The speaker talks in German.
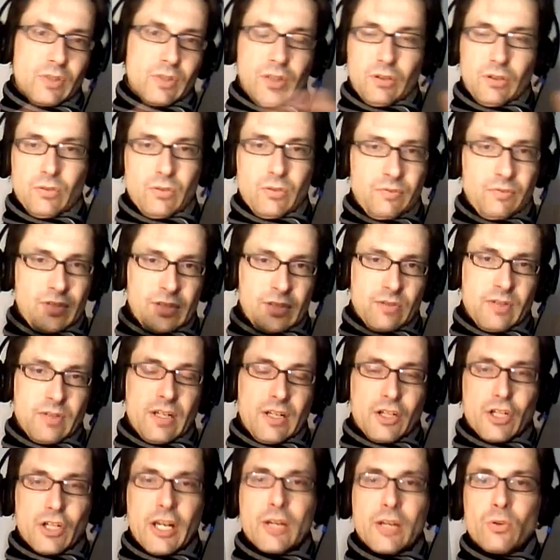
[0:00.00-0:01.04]
und dann irgendwie zu
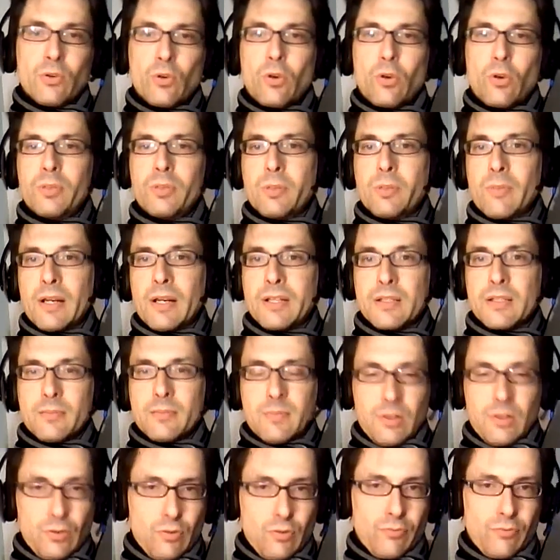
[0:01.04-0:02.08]
einer Entscheidung kommen
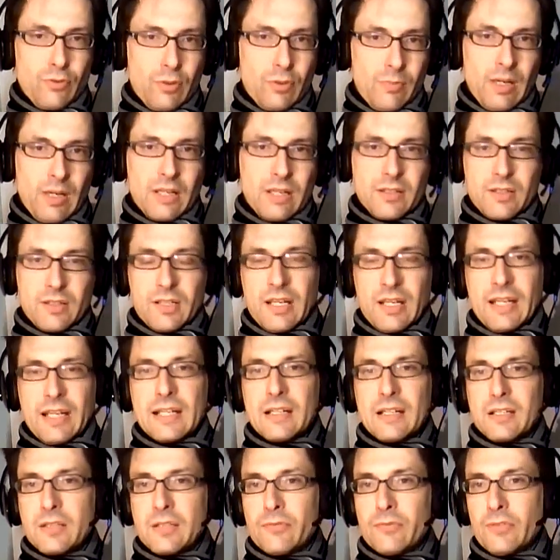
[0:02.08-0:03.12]
gemeinsam, also auf einer Basis einer
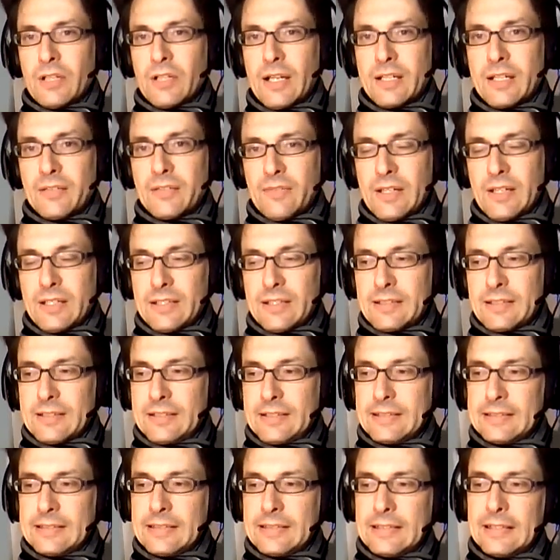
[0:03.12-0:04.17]
relativen
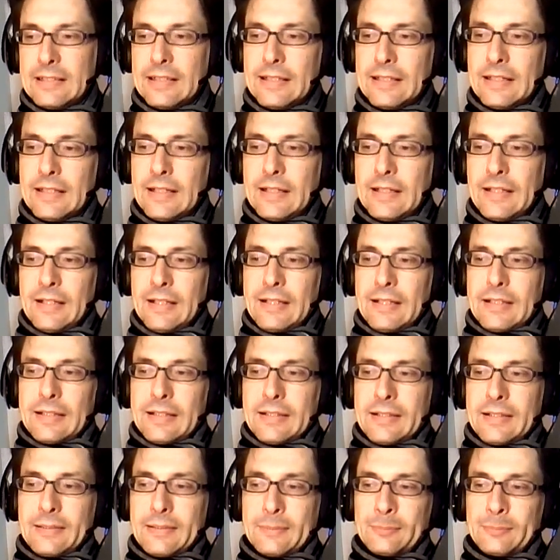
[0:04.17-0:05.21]
Gleichwertigkeit.
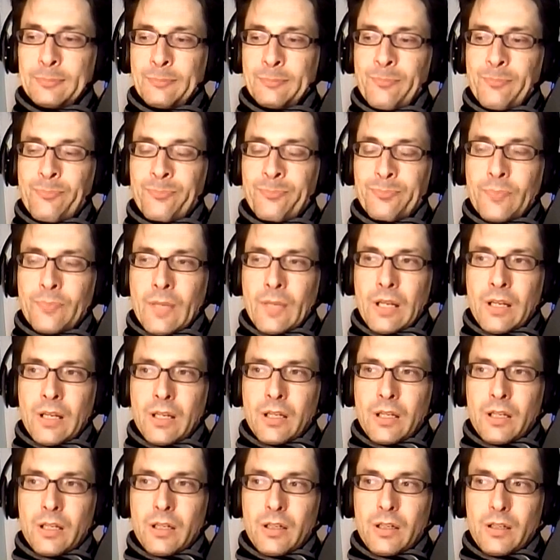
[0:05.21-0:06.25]
Ähm,
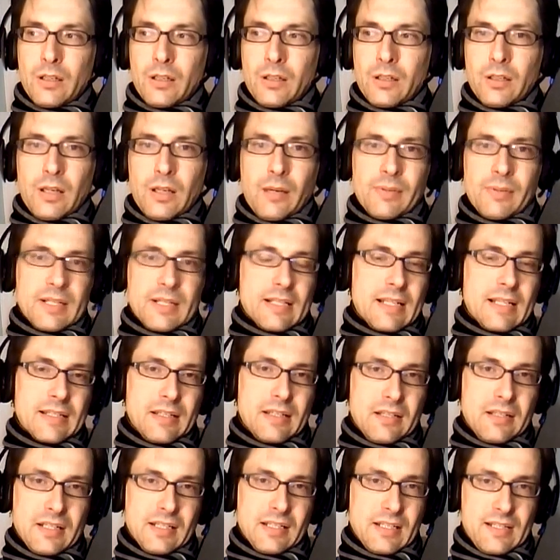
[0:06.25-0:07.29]
äh, aber das
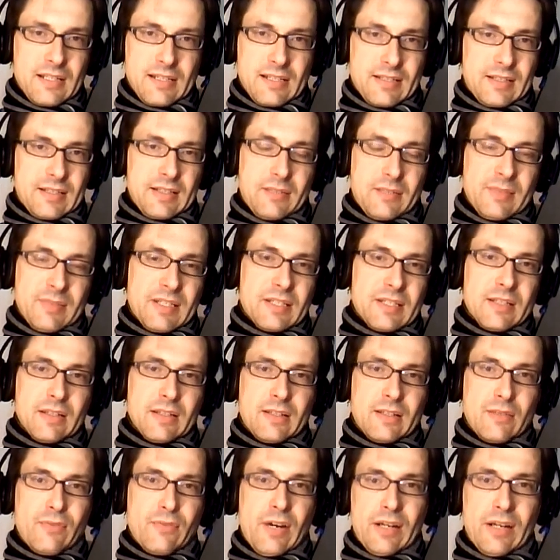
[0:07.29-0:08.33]
heißt ja nicht, dass die, Bezie
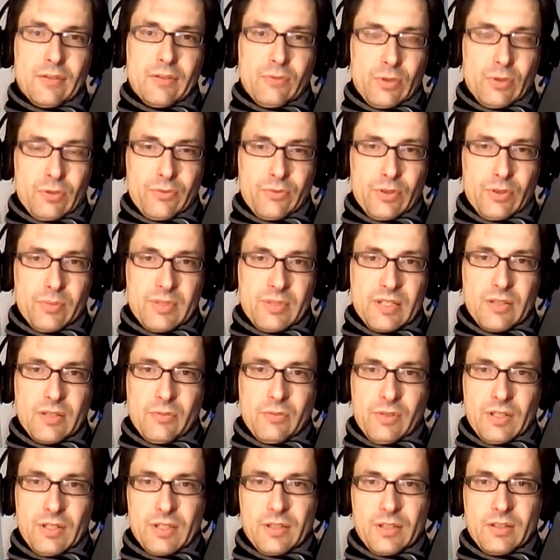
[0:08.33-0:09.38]
die Verantwortung für die
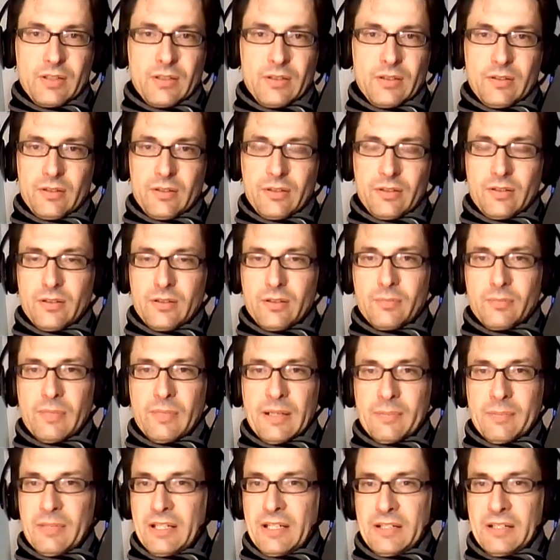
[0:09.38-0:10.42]
Beziehung ist, äh,
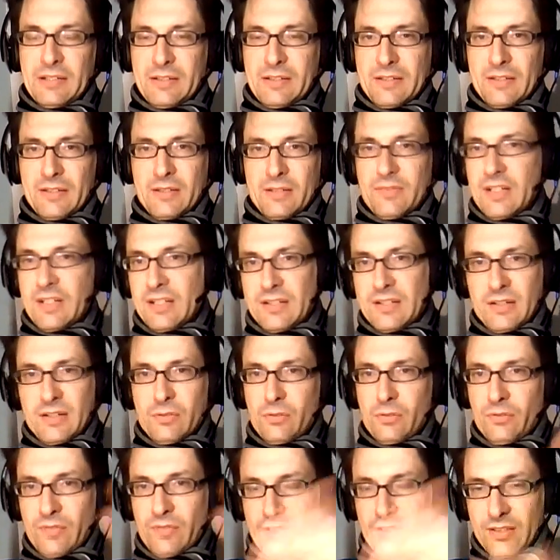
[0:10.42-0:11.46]
bei dem Kind ist. Also wenn jetzt dann
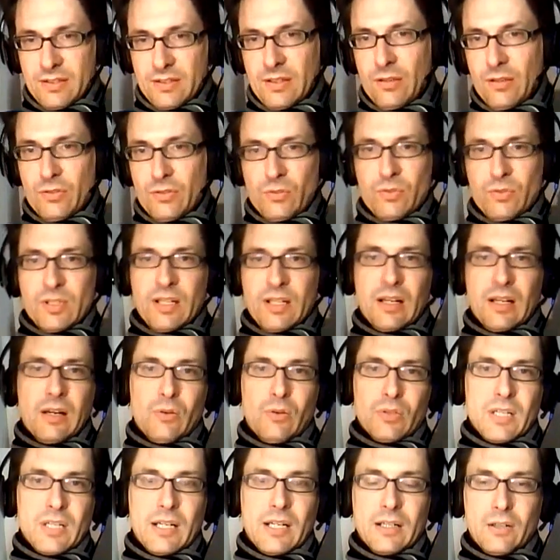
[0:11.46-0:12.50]
irgendwas aus unserer
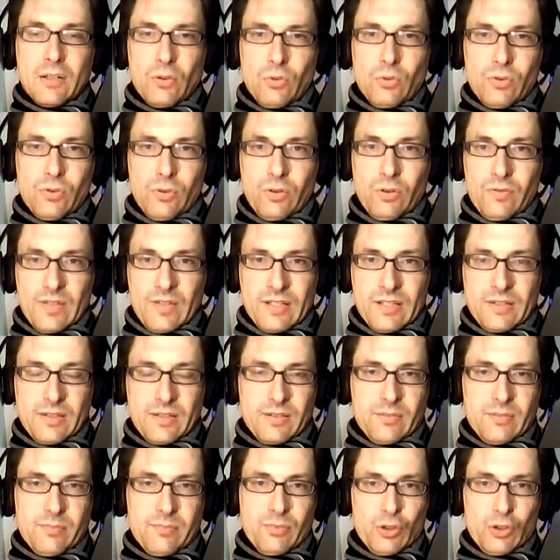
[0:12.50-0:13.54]
Aushandlung,
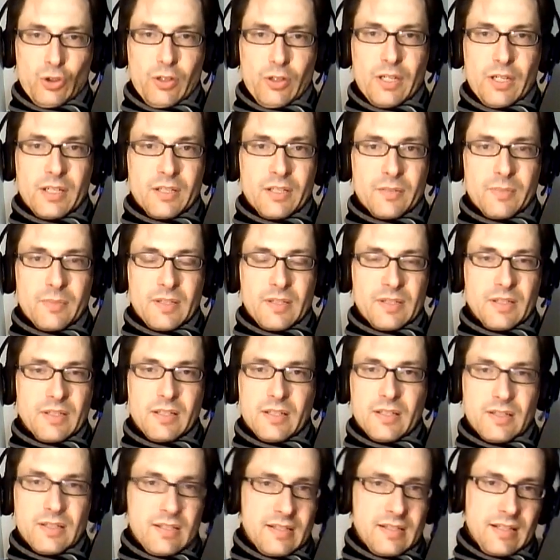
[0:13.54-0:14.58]
irgendwas Bescheuertes
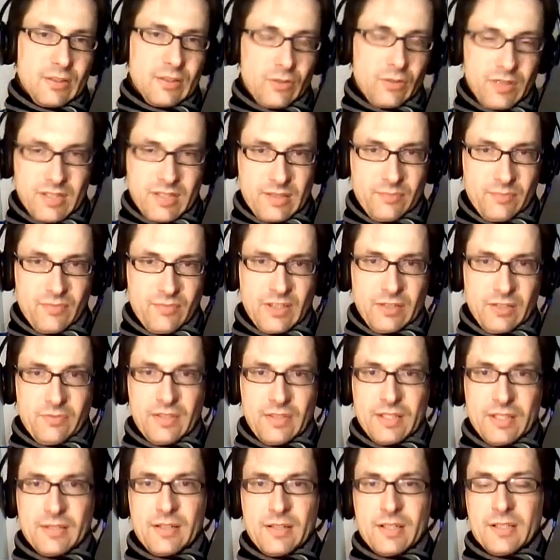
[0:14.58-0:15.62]
passiert, sind es ja halt trotzdem wir
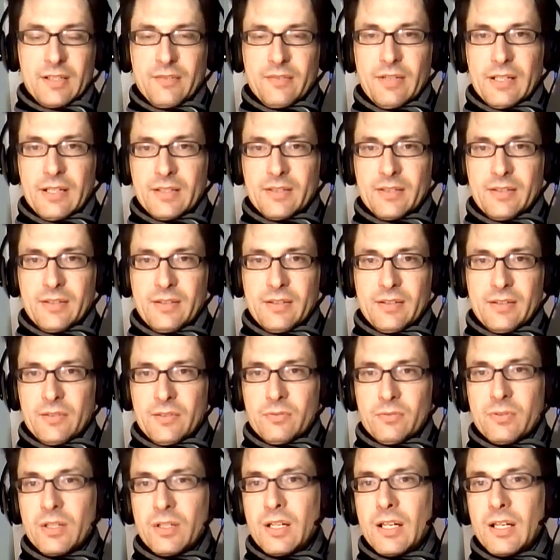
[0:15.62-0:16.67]
gewesen als Erwachsene.
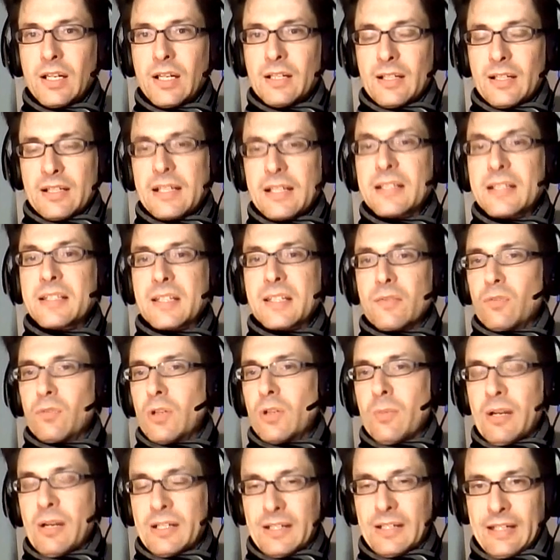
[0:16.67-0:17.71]
Also das lässt sich
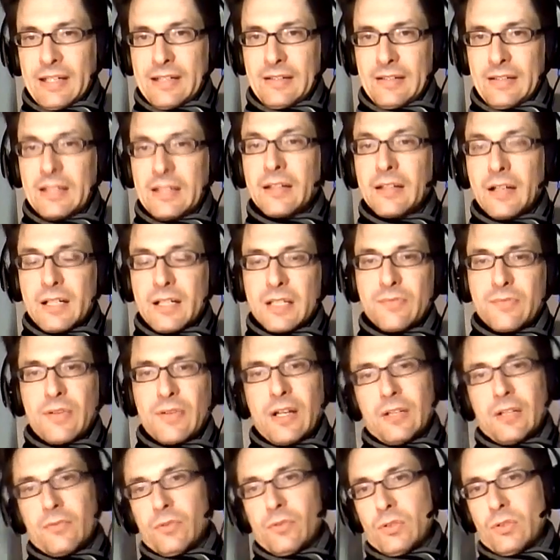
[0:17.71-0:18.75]
wunderbar trennen,
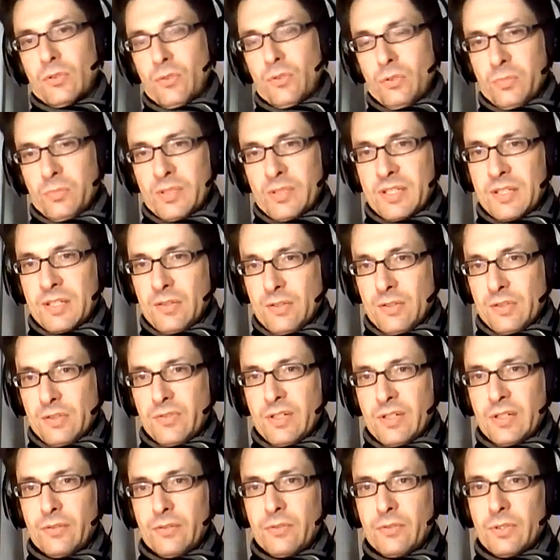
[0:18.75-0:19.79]
Inhaltsverantwortung und
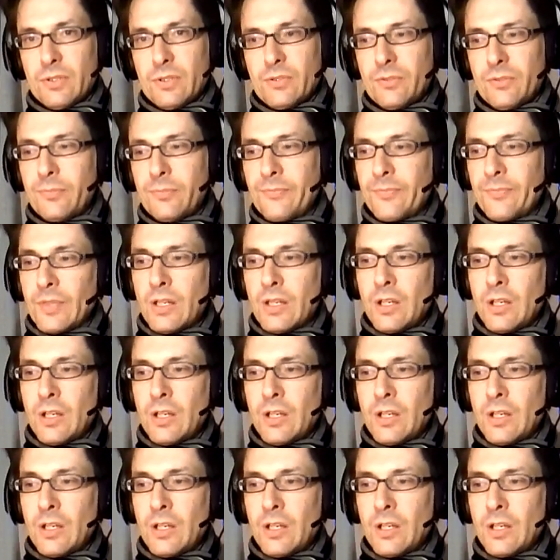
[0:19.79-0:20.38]
Beziehungsverantwortung.